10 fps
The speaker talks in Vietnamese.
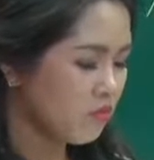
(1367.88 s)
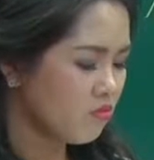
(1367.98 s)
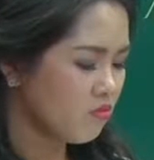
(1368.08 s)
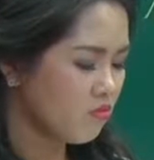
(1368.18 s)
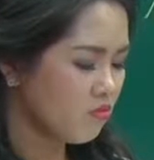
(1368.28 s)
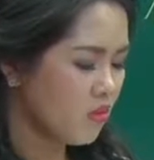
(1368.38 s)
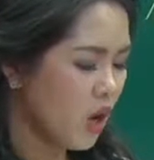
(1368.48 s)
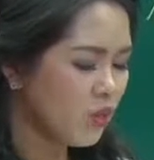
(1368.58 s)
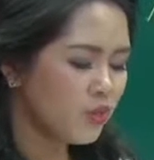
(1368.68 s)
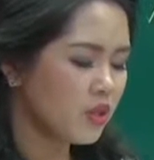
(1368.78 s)
um,
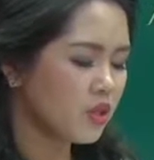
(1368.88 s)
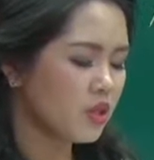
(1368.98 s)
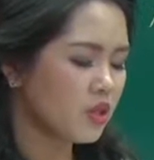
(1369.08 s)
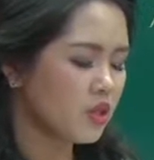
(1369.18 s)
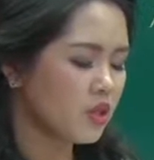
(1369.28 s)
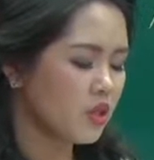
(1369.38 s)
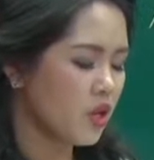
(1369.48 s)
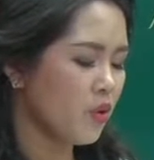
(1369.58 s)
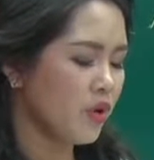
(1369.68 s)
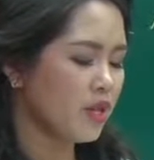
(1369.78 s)
no
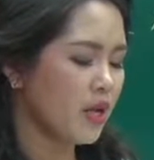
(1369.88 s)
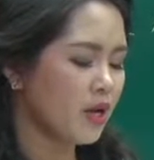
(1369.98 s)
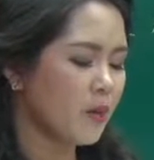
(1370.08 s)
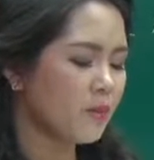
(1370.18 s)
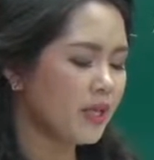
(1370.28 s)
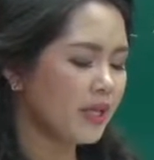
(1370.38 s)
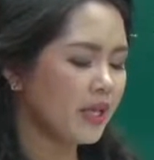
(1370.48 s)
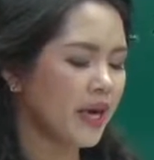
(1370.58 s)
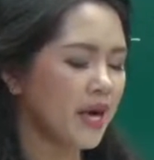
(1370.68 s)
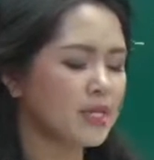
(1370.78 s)
theory that
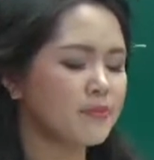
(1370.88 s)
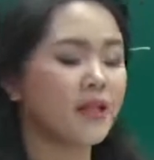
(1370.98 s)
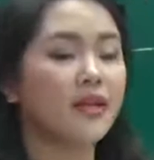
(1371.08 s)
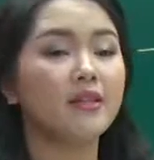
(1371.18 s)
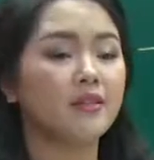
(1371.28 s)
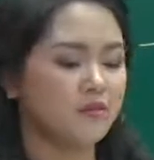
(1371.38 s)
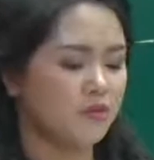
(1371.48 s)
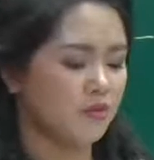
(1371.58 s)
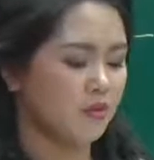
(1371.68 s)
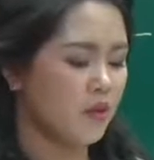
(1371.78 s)
completely explain
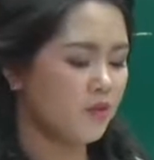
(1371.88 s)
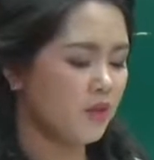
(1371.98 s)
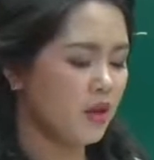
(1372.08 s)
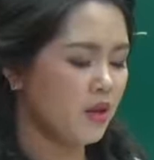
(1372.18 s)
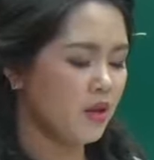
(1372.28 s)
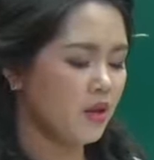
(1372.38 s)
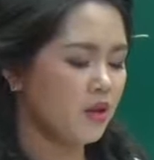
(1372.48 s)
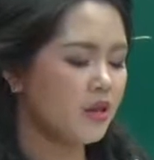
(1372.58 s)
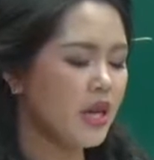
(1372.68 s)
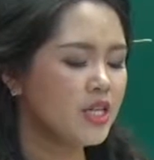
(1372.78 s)
đúng không
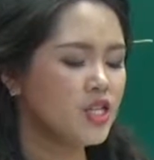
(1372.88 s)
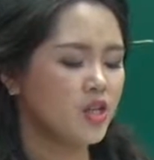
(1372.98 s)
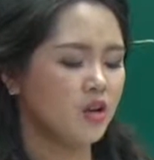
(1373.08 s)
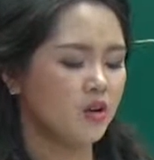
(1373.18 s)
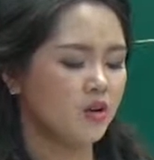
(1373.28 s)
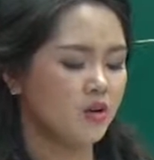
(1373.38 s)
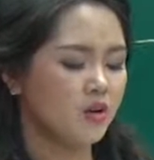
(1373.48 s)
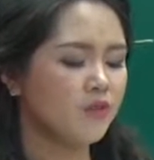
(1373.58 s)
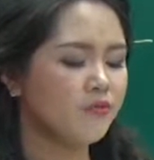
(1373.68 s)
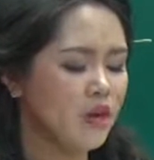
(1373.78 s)
nature
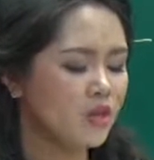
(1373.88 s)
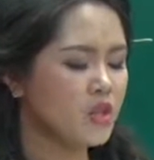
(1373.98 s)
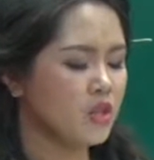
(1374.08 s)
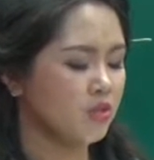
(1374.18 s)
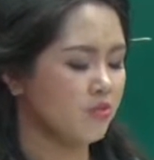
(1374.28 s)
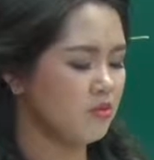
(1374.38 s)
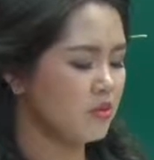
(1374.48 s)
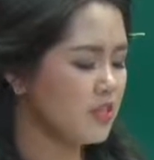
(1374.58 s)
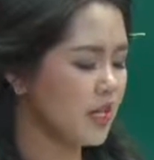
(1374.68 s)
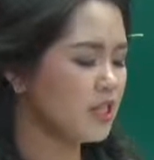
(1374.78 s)
function
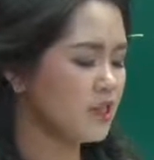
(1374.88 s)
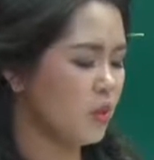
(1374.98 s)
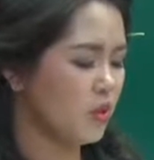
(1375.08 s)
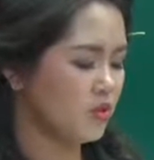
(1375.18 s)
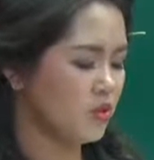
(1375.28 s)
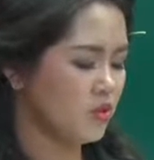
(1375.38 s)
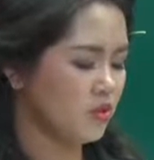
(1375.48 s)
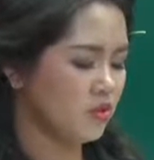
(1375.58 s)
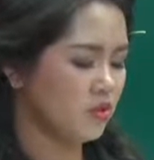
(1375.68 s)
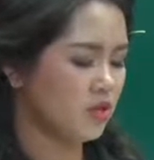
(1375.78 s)

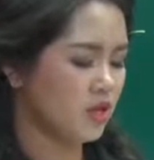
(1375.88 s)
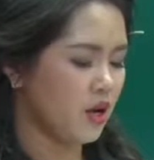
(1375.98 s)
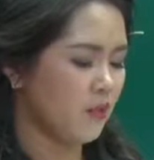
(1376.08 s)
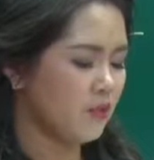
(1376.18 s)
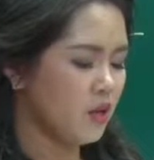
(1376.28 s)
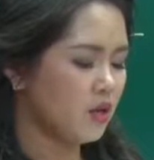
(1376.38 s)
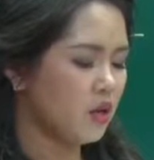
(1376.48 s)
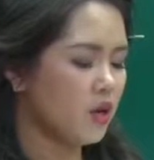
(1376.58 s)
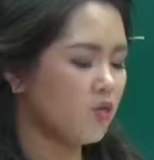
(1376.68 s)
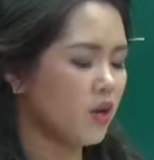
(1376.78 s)
sunspots được chưa tức là
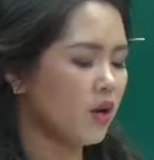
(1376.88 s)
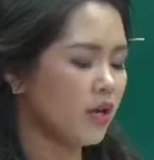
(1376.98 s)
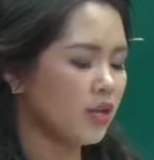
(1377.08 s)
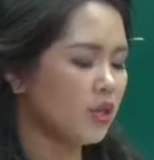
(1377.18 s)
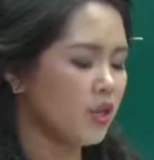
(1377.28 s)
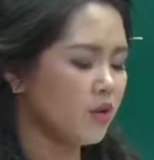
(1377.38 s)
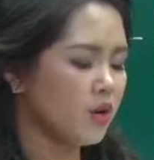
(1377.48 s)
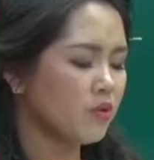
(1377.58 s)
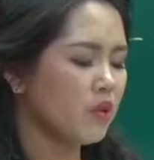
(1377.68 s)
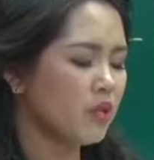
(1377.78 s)
không có cái theory
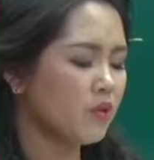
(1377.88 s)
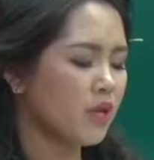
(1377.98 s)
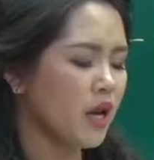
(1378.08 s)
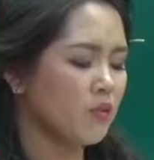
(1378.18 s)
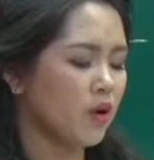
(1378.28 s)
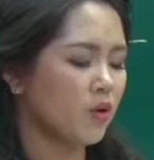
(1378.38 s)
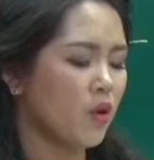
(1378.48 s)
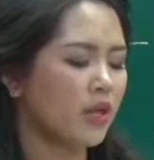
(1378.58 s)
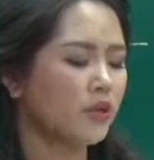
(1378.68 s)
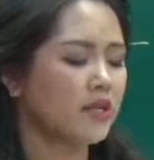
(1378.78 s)
không có lý thuyết nào mà
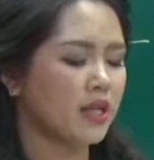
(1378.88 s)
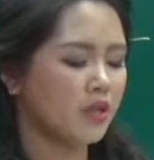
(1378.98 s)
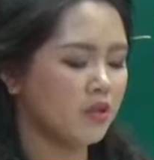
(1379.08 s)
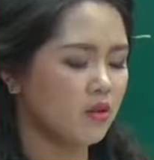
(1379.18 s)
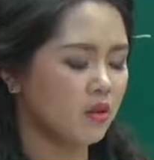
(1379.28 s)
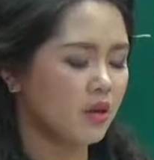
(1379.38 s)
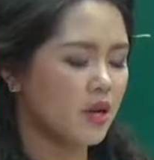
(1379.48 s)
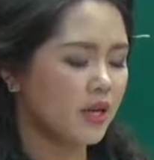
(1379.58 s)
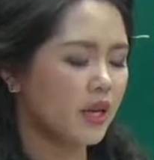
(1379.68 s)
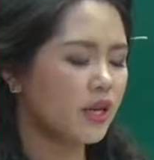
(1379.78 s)
hoàn toàn giải thích được
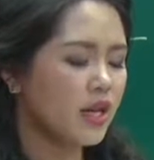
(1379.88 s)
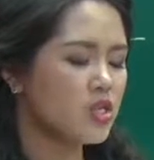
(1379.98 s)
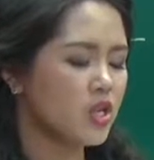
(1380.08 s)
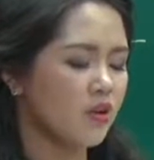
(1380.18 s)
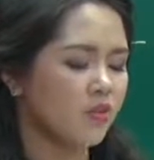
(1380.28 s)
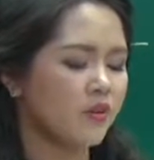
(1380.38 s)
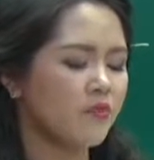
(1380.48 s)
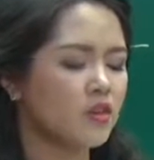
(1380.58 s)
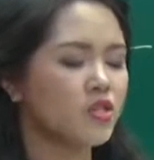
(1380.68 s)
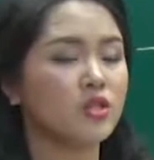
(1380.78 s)
cái nature và cái
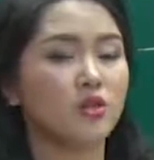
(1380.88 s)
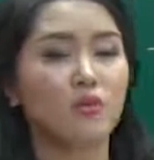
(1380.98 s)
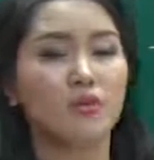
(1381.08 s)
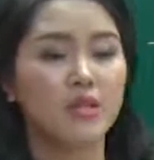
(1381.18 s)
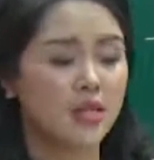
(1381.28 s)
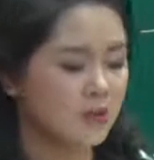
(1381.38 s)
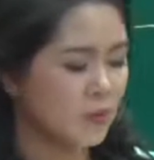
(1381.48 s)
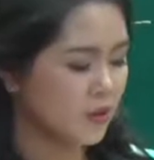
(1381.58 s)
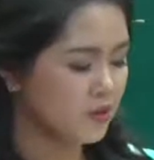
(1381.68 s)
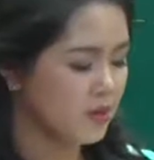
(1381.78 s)
function của
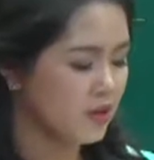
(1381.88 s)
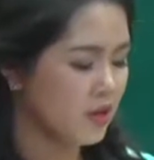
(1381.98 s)
sunspots